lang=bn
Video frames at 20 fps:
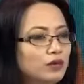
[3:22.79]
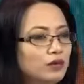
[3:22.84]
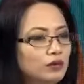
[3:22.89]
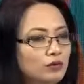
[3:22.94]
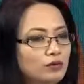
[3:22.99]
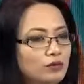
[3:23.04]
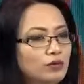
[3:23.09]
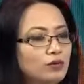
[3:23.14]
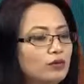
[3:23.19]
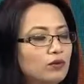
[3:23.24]

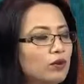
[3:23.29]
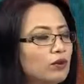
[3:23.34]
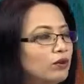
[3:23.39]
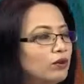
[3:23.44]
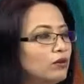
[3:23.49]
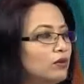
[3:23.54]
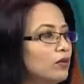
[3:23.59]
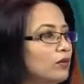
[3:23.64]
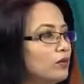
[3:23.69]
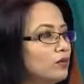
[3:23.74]
এতটুকু
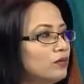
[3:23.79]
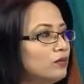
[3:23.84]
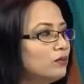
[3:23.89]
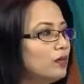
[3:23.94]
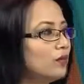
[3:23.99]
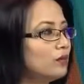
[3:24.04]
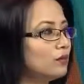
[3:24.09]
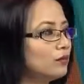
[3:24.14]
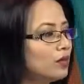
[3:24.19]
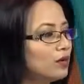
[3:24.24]
লক্ষণের
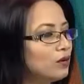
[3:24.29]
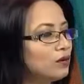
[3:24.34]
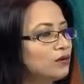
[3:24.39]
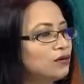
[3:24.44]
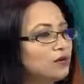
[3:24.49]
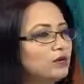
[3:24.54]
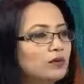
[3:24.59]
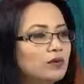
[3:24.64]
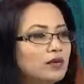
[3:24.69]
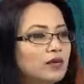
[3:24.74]
জন্য আমরা
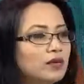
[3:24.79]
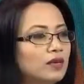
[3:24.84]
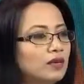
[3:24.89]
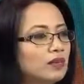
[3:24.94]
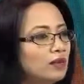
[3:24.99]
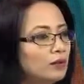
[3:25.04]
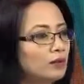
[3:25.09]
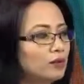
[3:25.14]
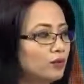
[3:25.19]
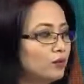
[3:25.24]
হয়তো
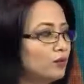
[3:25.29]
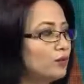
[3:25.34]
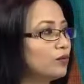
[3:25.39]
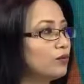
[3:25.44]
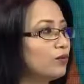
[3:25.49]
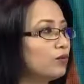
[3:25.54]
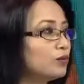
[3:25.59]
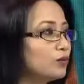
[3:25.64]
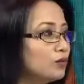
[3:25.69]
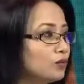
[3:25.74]
ওনাকে তেমন
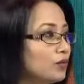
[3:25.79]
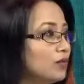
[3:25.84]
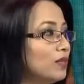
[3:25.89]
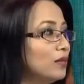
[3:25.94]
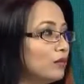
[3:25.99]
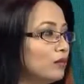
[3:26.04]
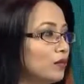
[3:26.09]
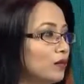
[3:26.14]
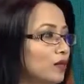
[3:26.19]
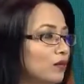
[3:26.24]
কোনো ওষুধ
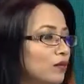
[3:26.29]
দেব